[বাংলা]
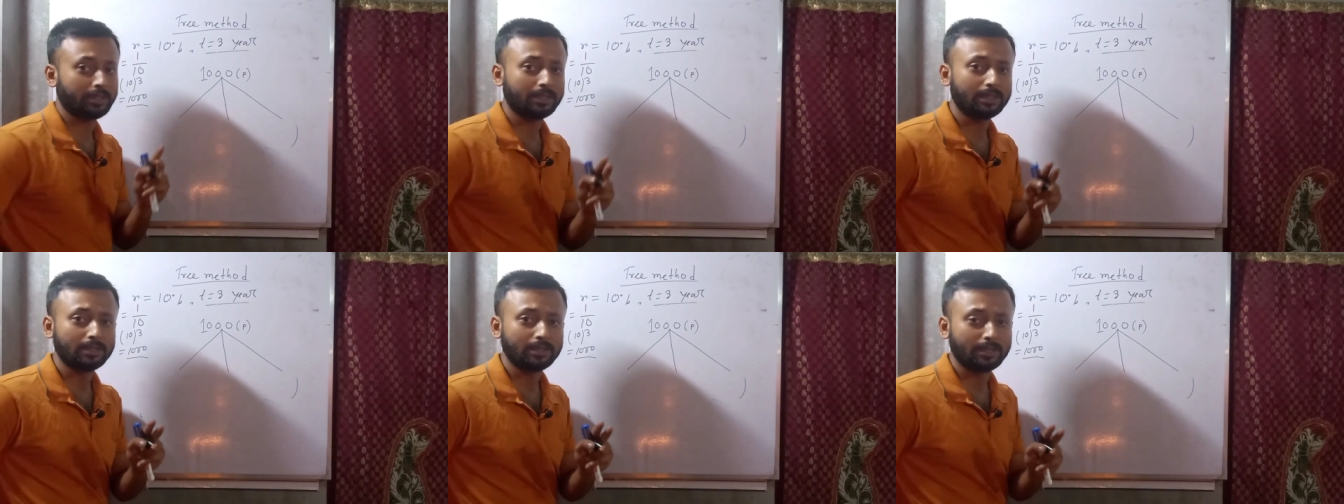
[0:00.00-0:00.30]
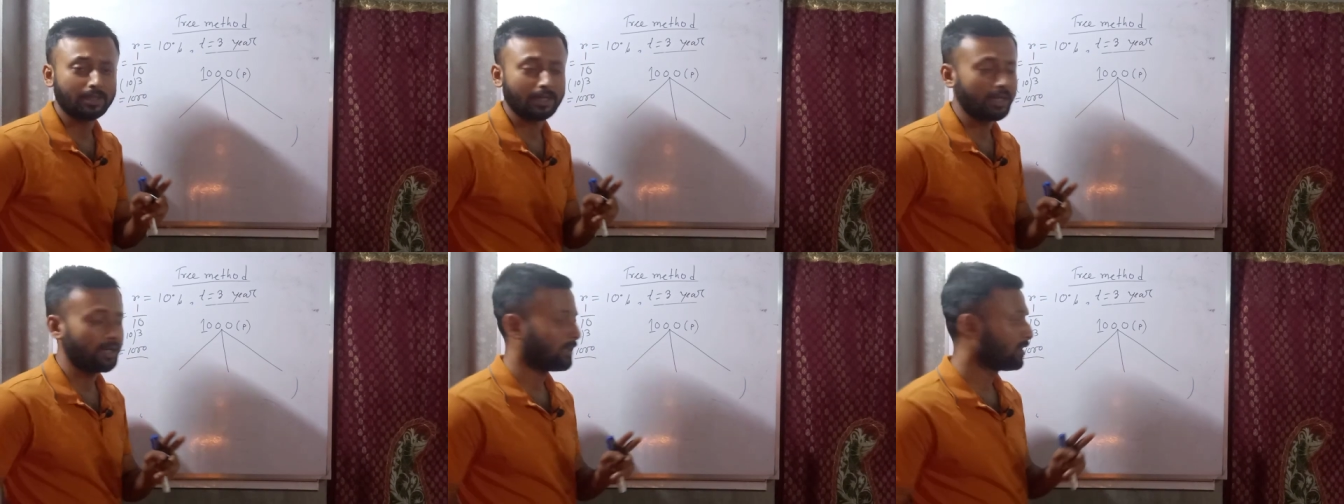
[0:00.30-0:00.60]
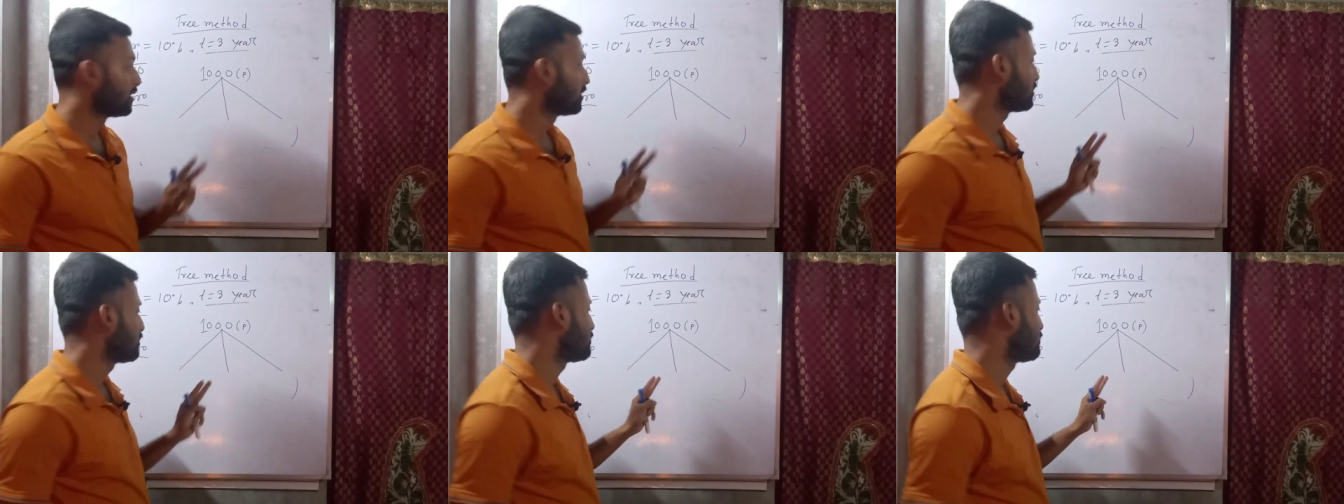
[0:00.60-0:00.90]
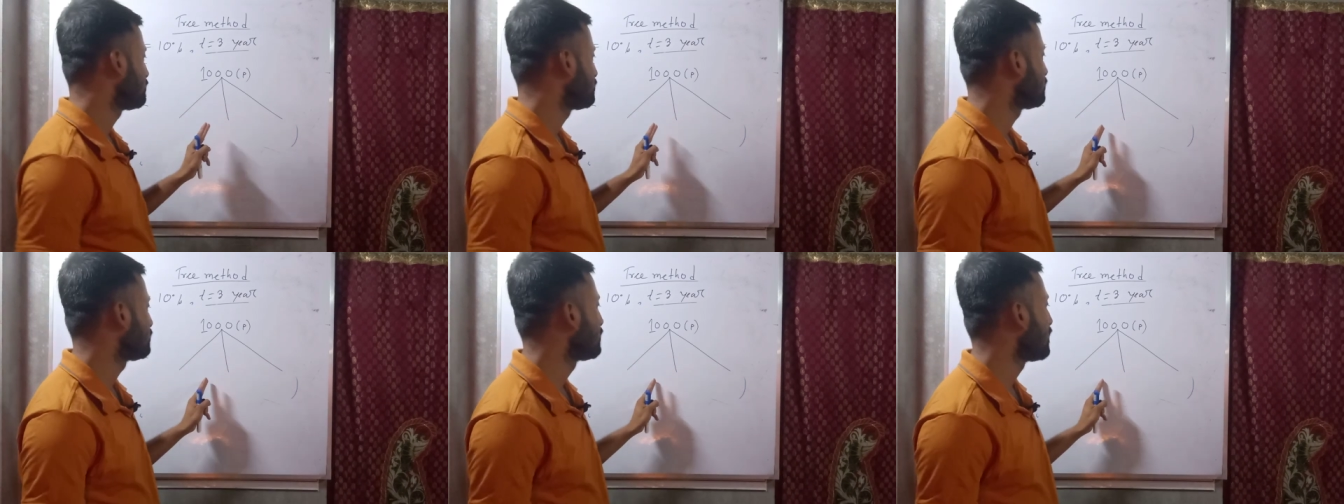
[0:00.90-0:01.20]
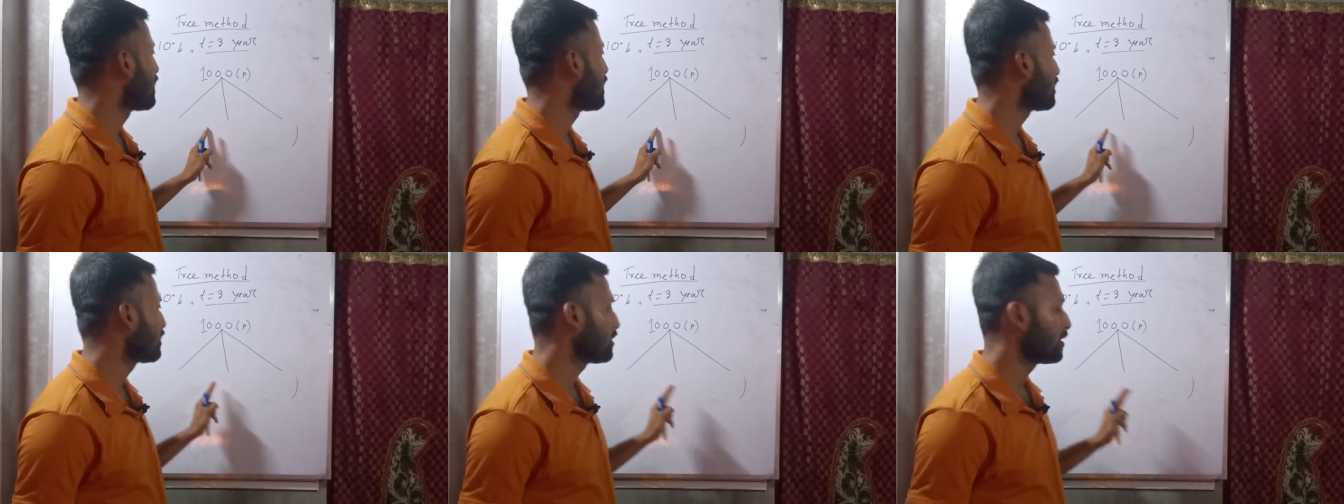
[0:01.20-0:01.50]
তিনটে
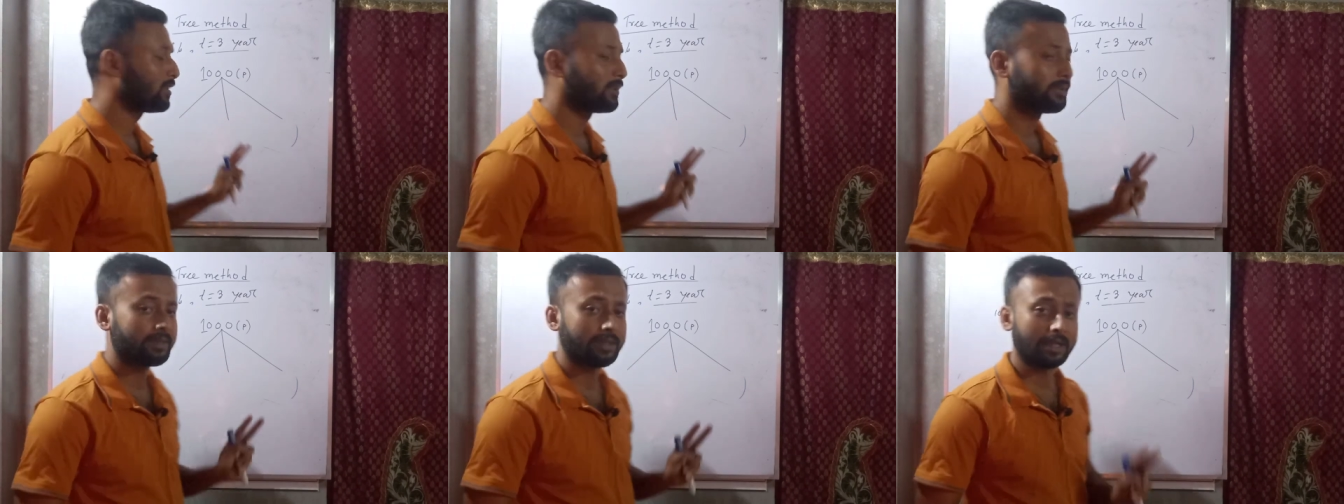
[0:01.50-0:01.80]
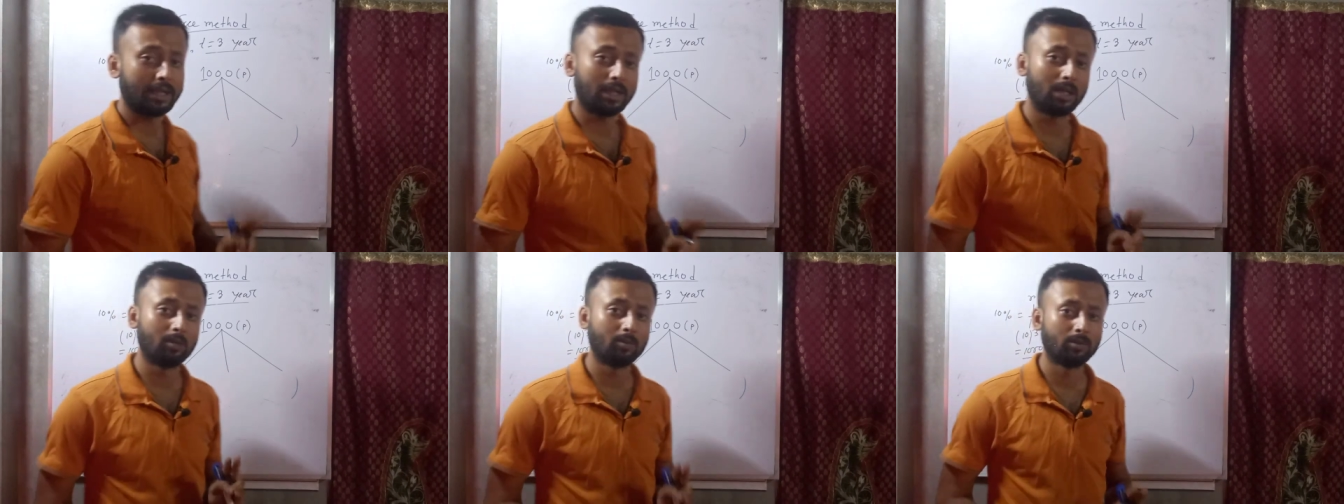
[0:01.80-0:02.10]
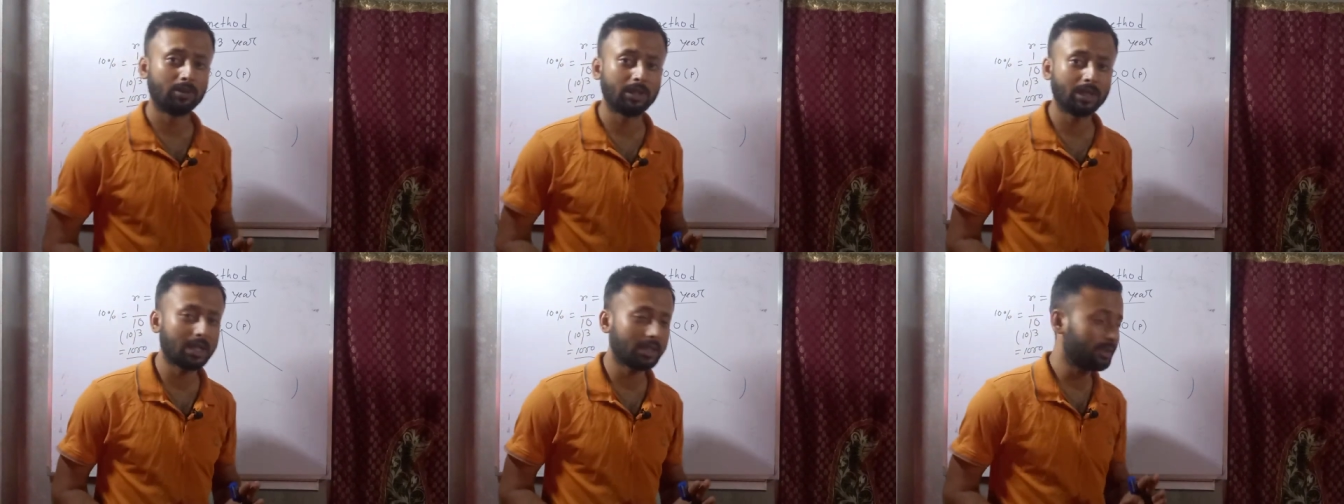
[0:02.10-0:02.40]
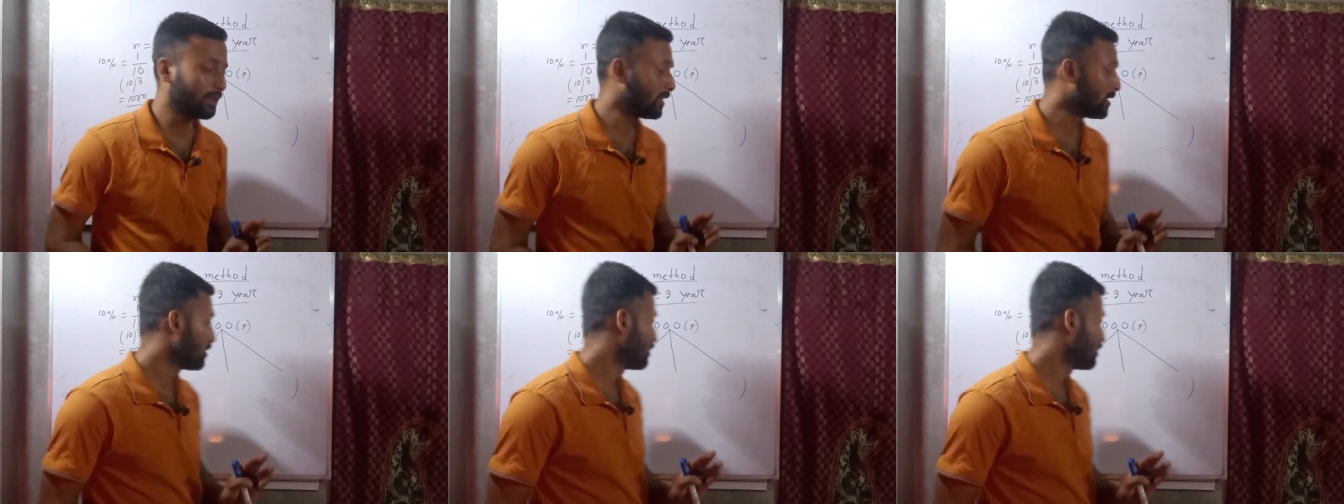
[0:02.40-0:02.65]
দাগ টেনে নেবো ঠিক আছে